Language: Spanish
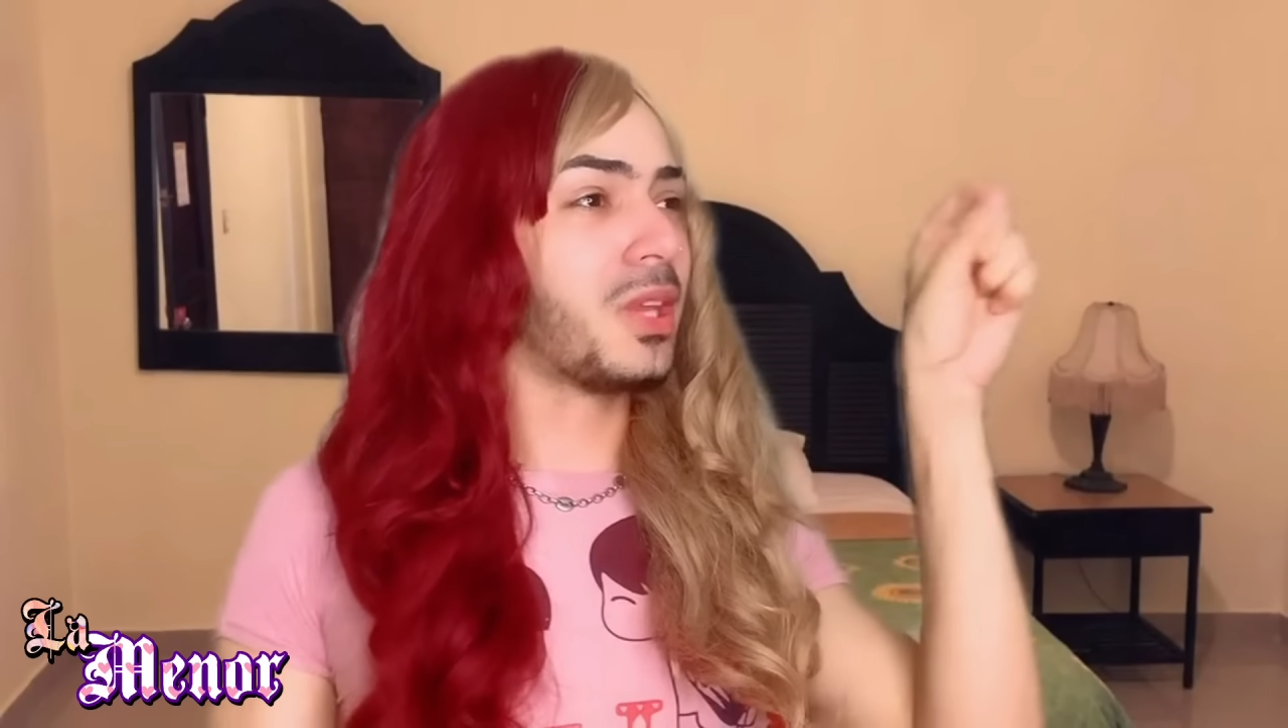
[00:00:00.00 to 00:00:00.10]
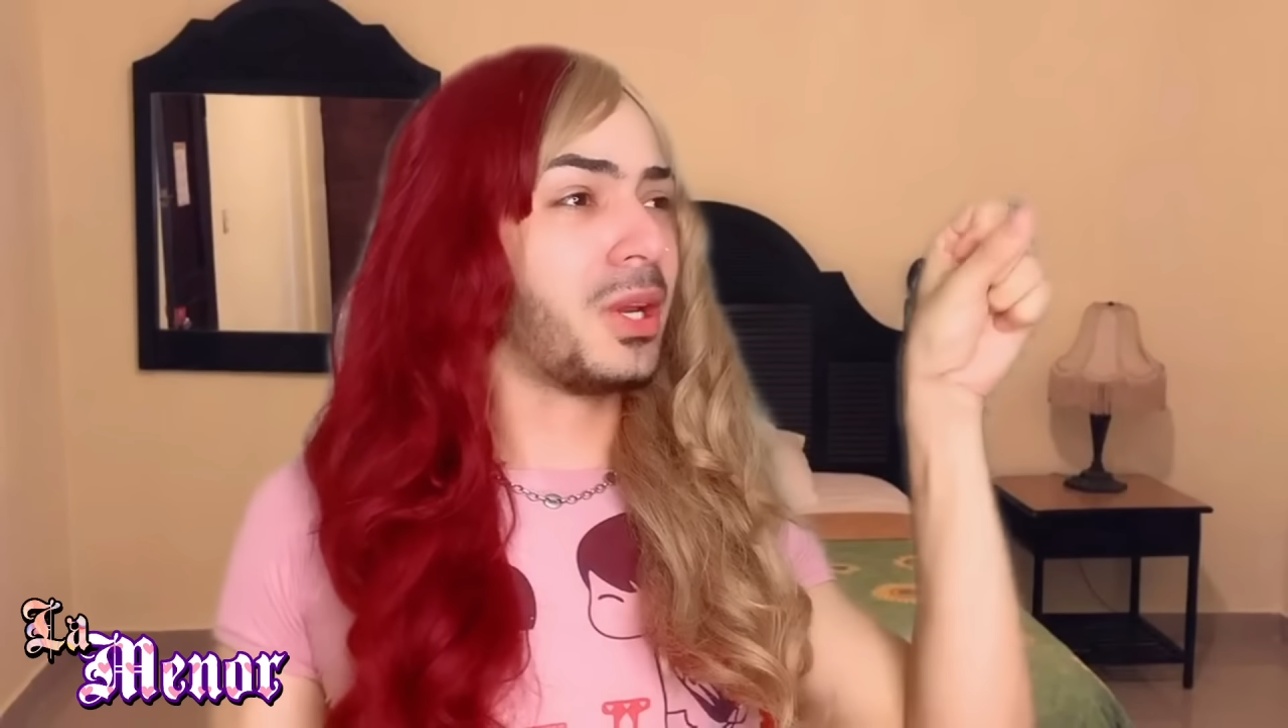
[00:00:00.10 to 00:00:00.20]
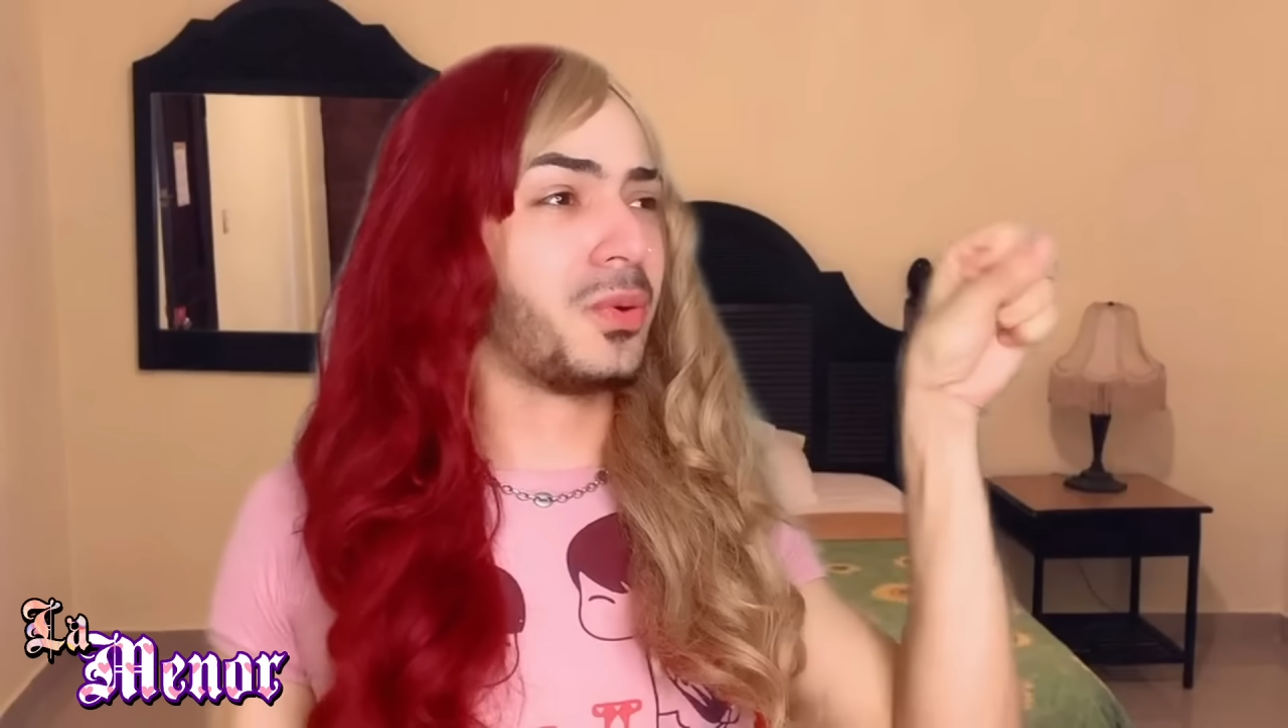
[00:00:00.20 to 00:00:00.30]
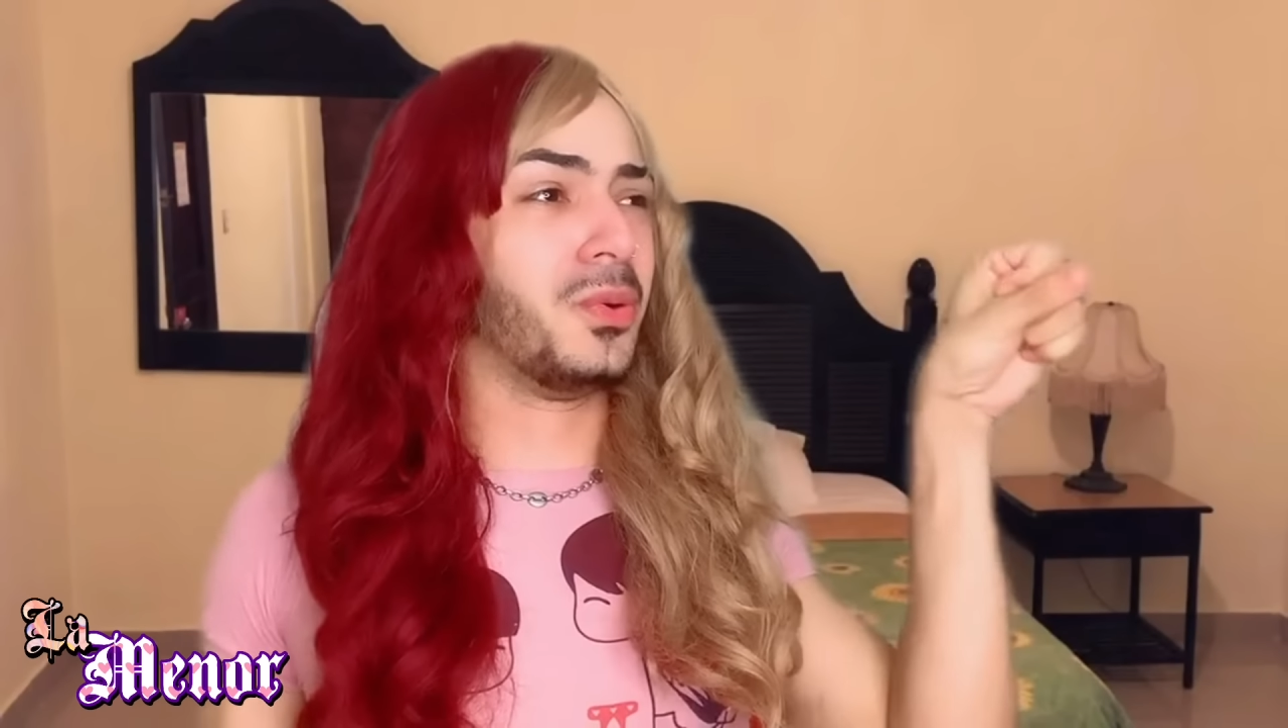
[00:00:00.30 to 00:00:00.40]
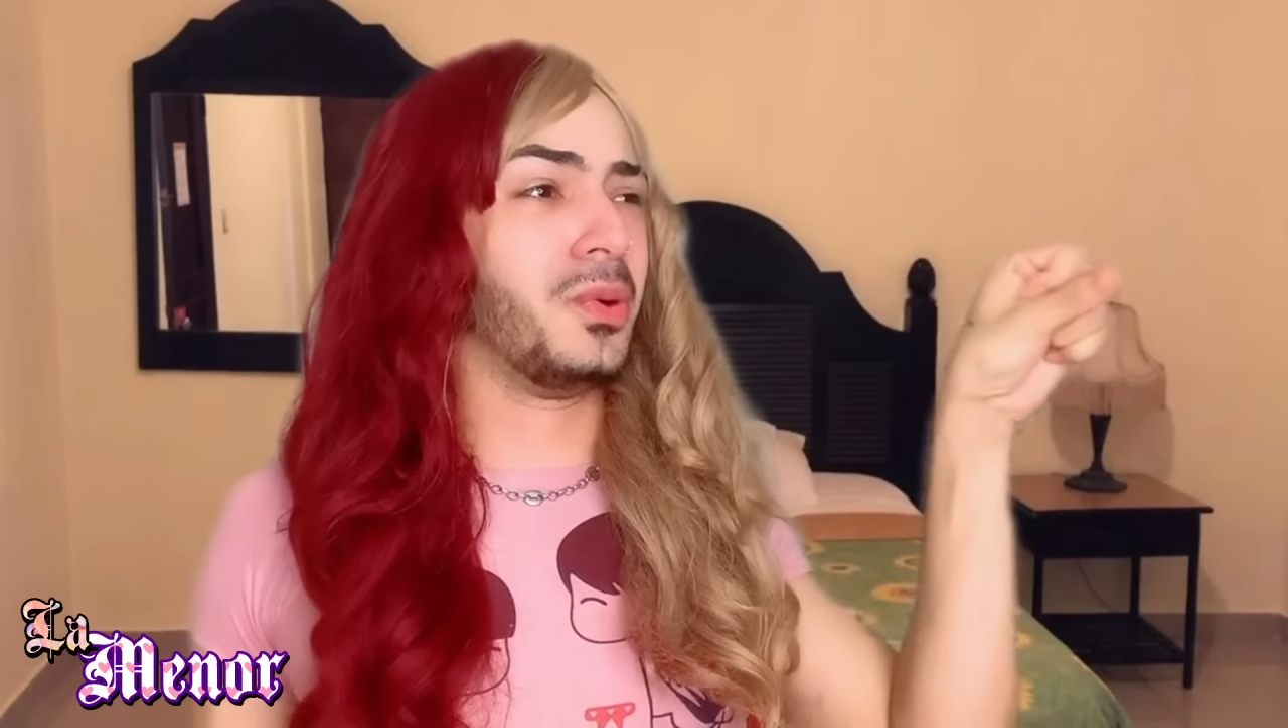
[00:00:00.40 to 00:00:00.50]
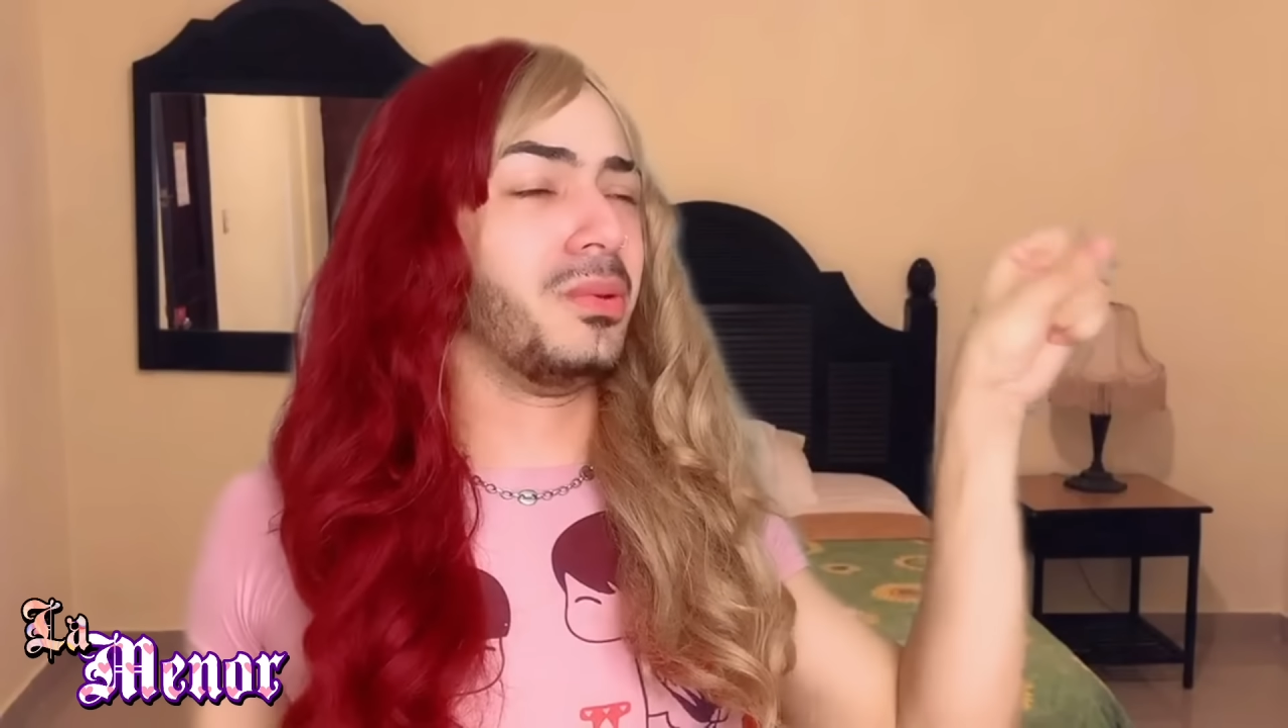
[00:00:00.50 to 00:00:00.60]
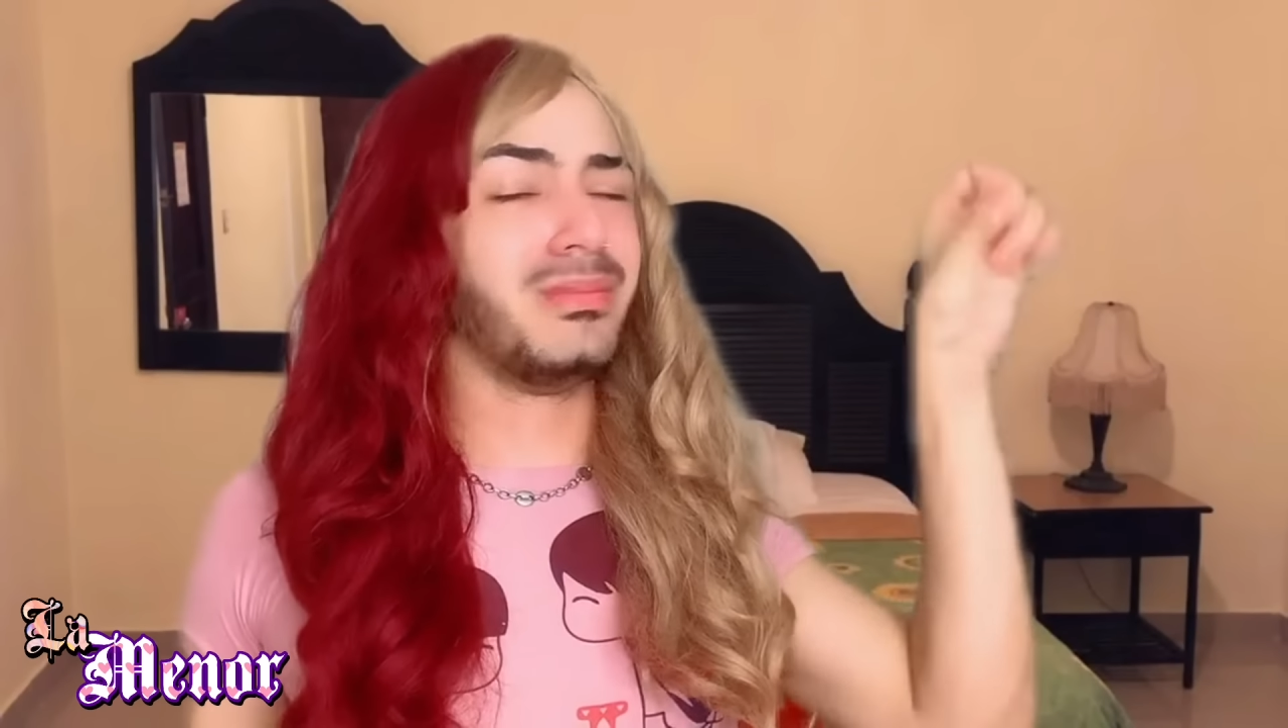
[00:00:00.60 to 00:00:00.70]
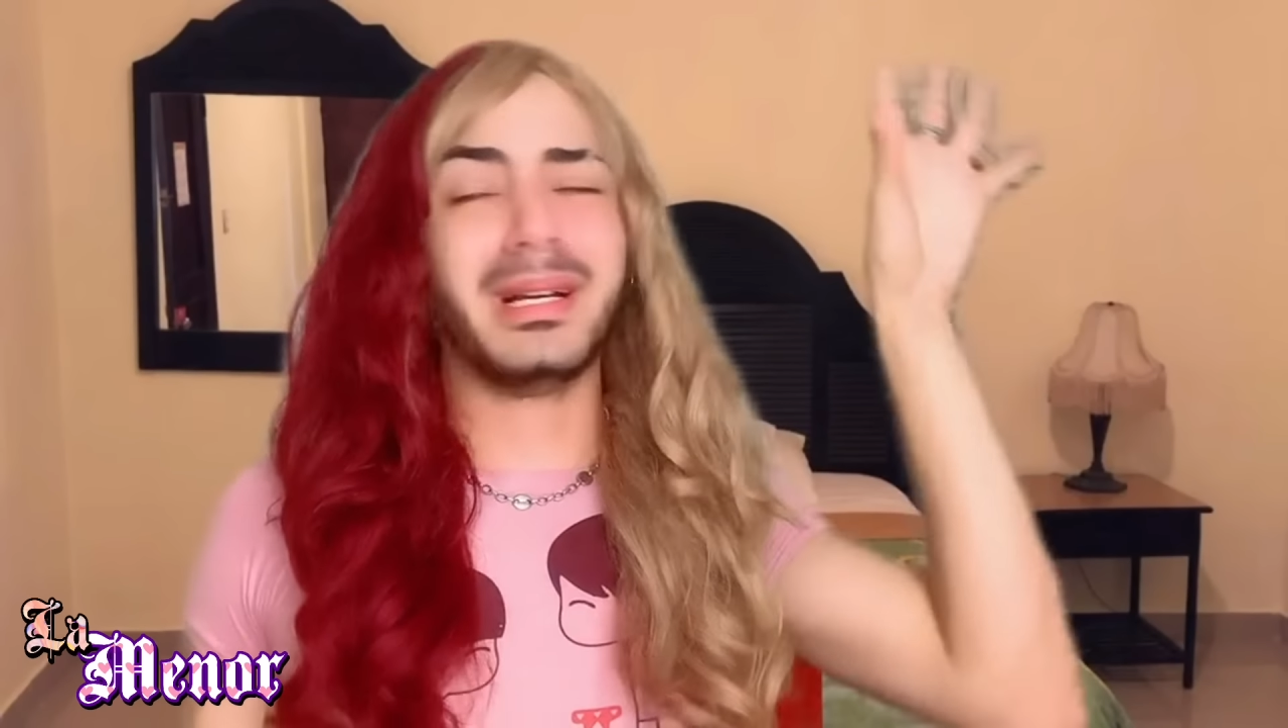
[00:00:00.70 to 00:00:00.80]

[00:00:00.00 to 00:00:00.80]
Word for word: del cul,